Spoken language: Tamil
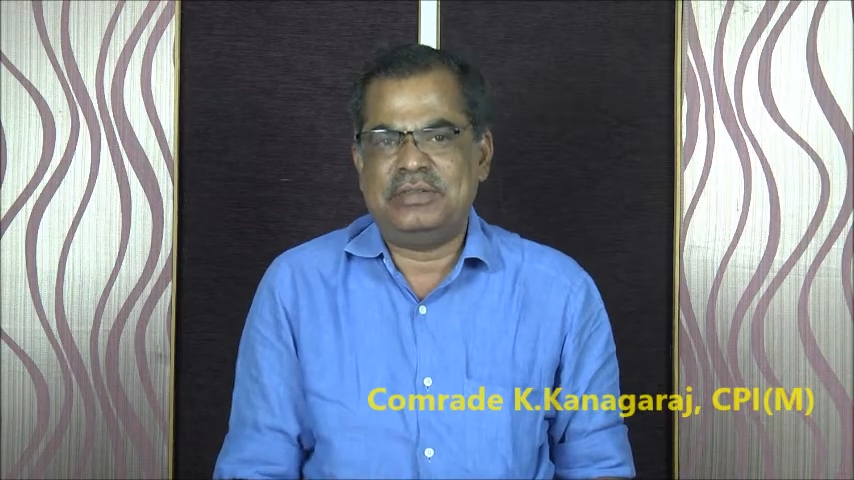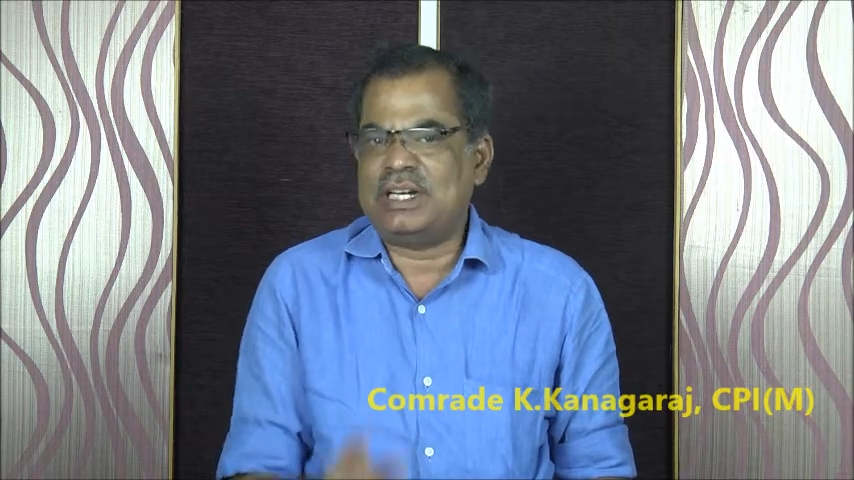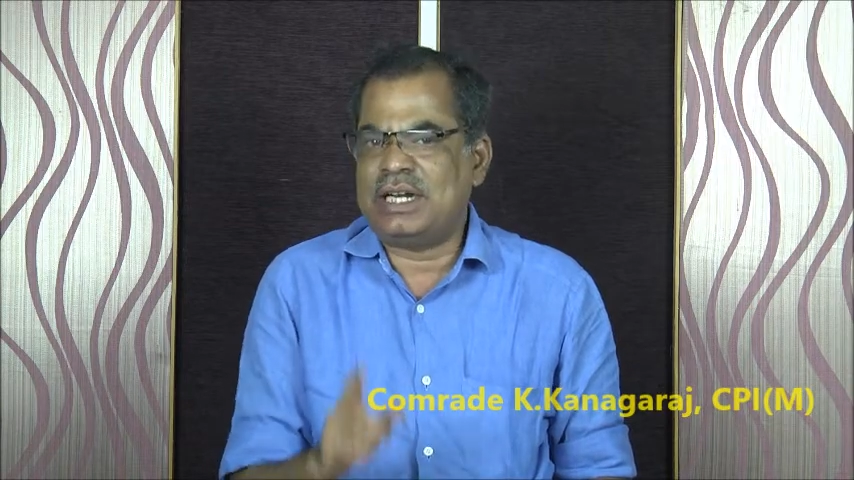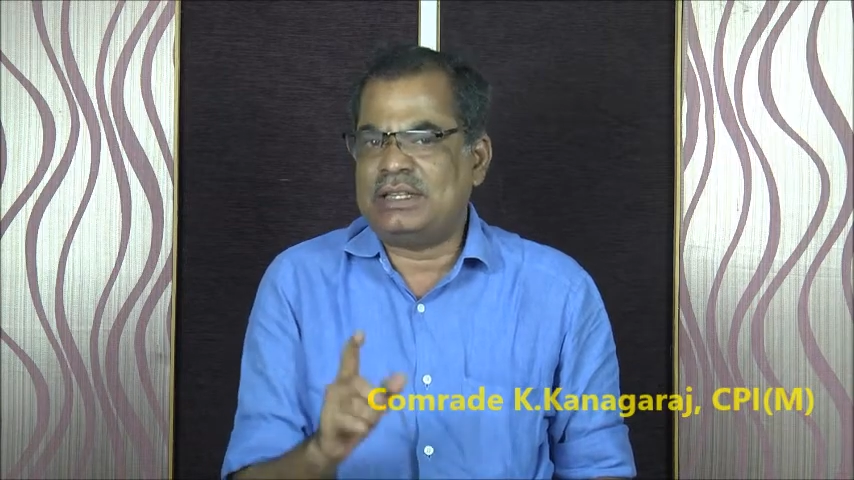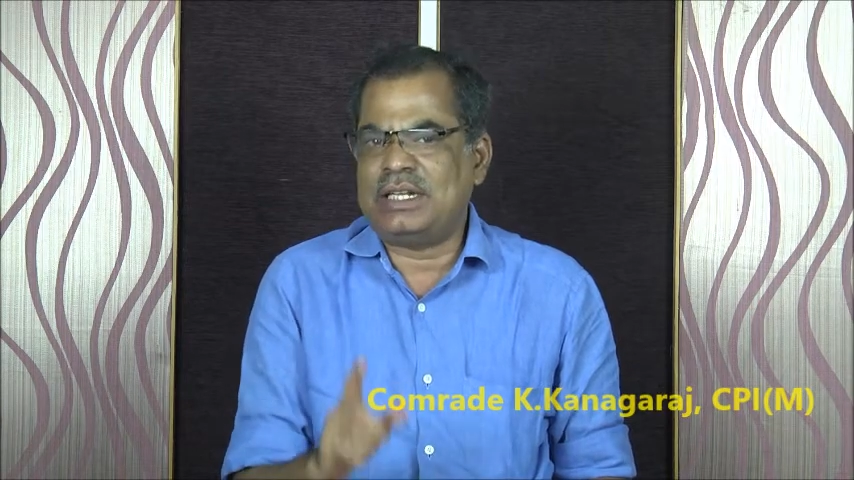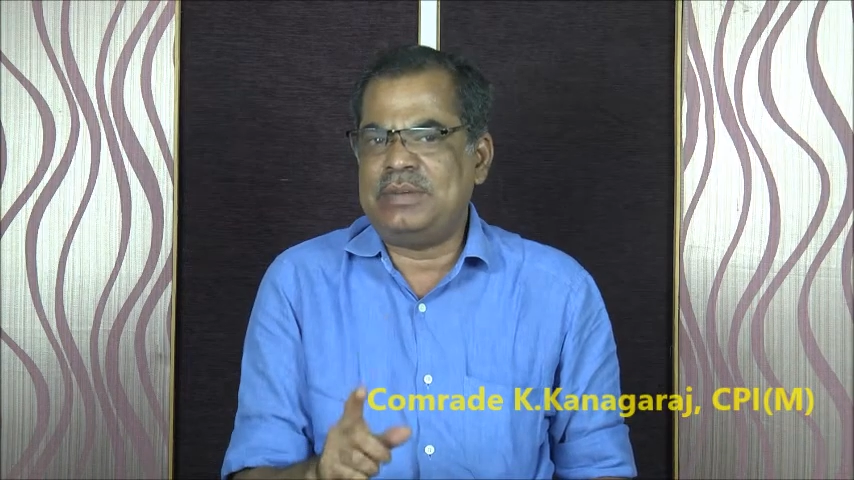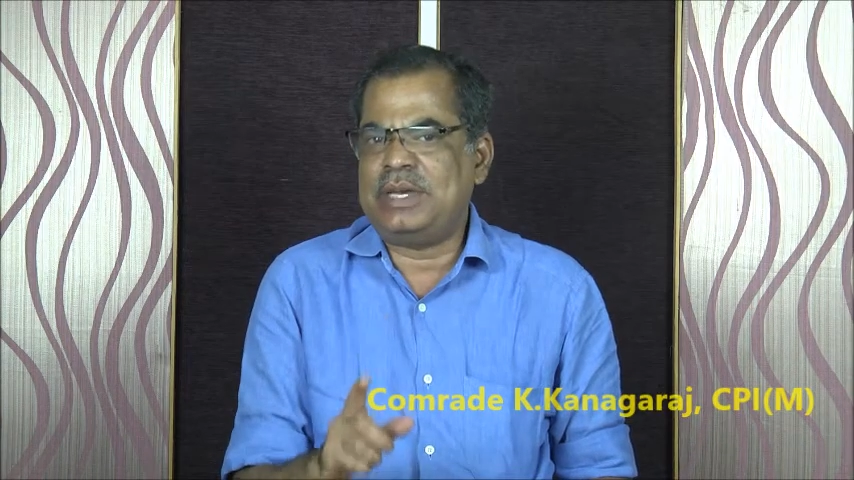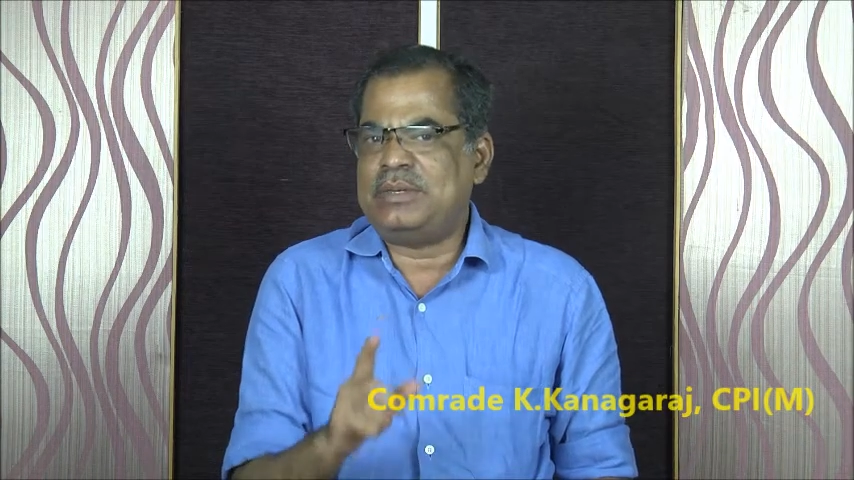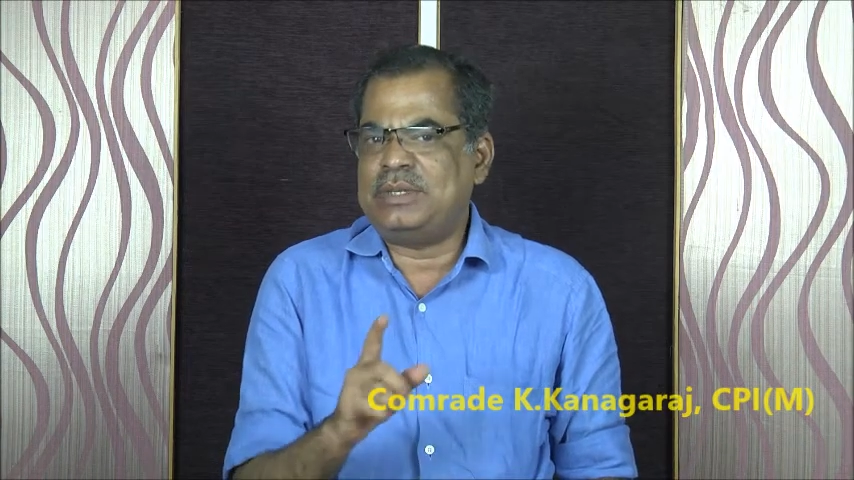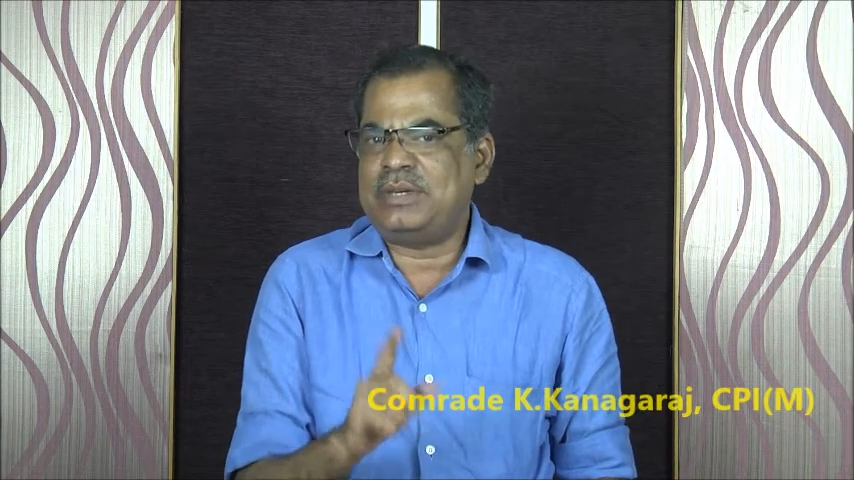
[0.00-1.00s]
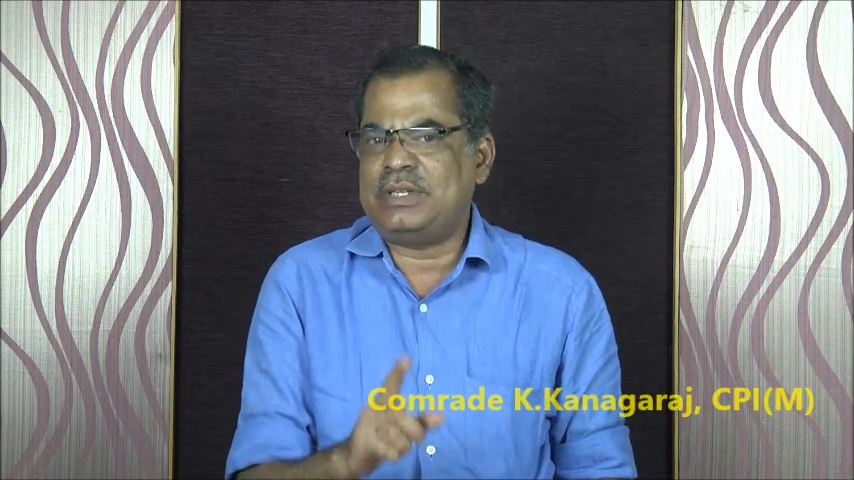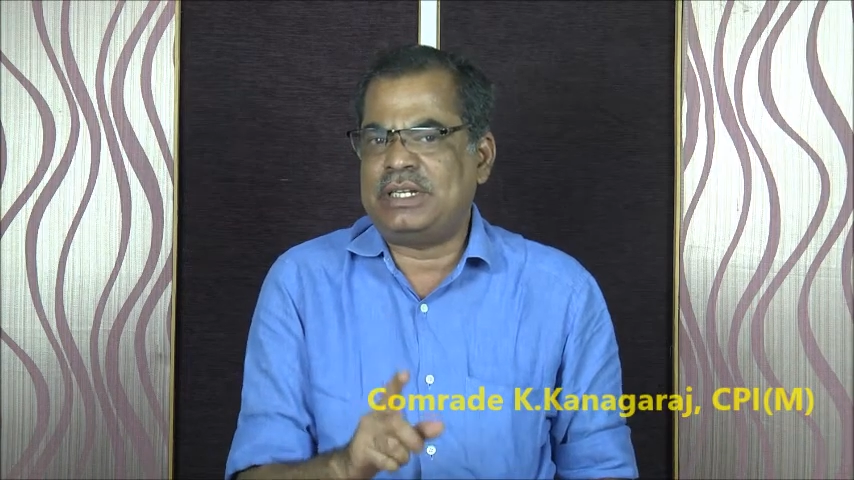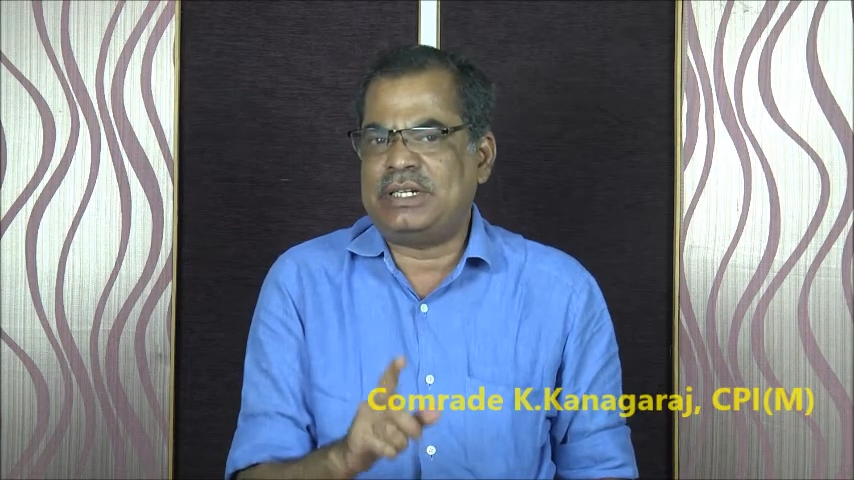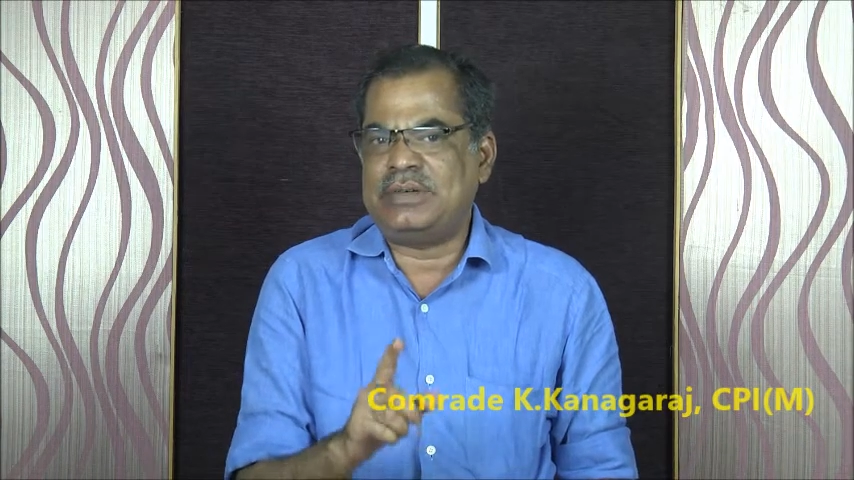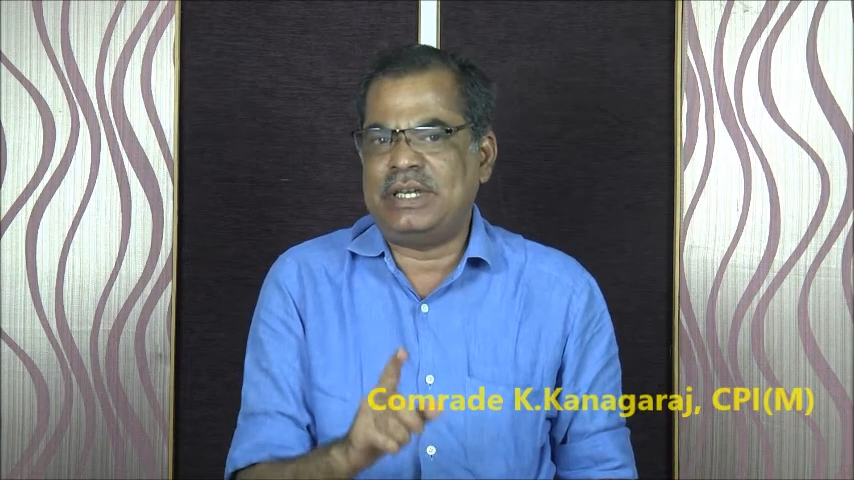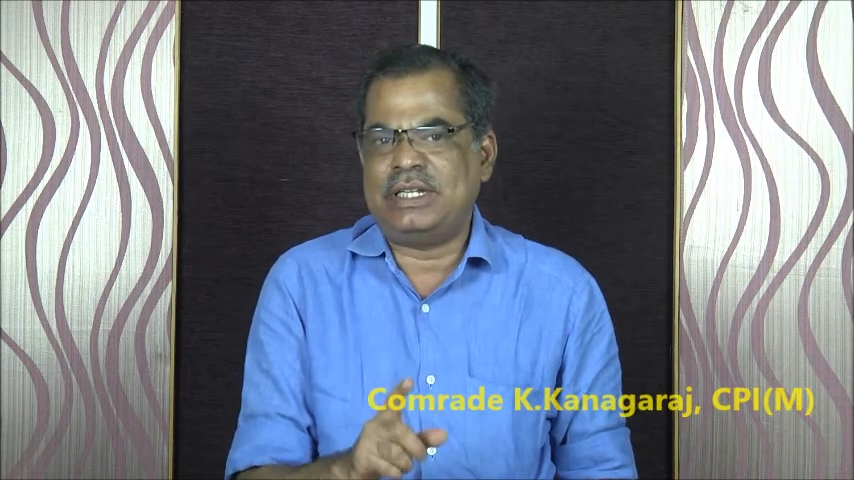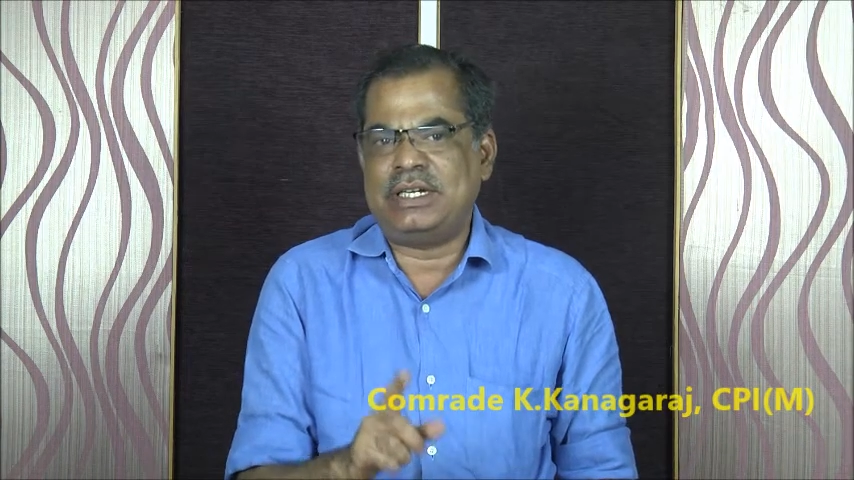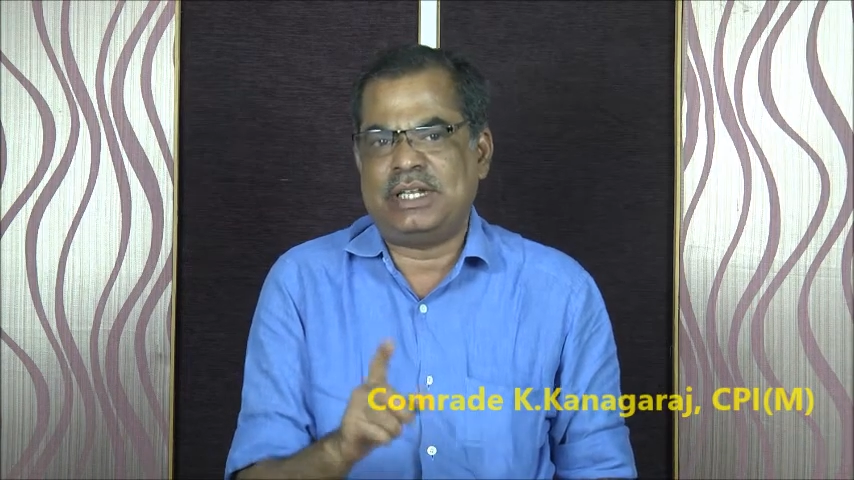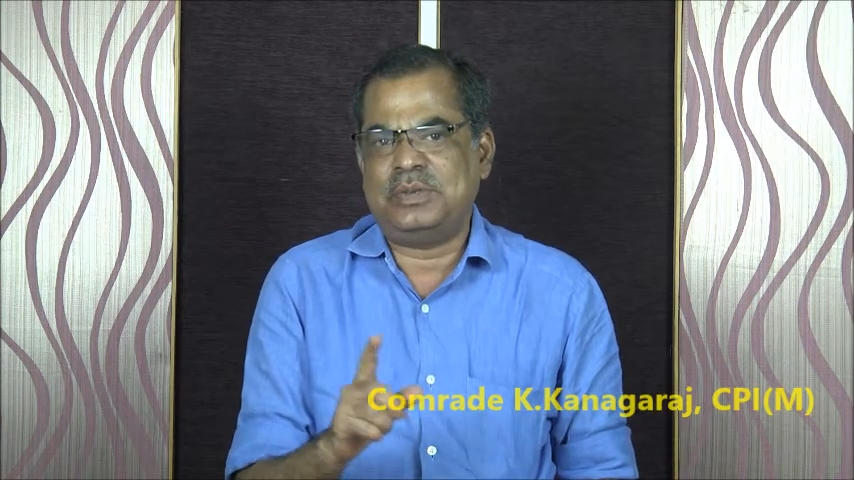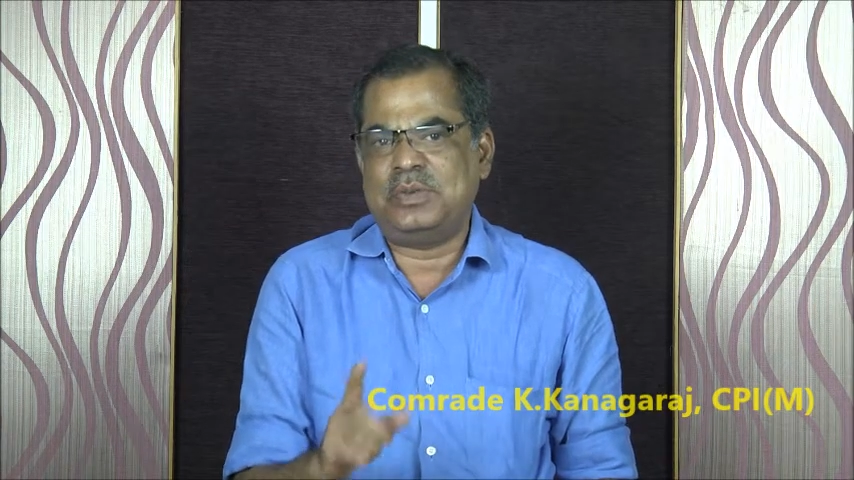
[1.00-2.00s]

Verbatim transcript: இவர்கள் அத்தனை பேரும் இருபத்தி ரெண்டு வயதிலிருந்து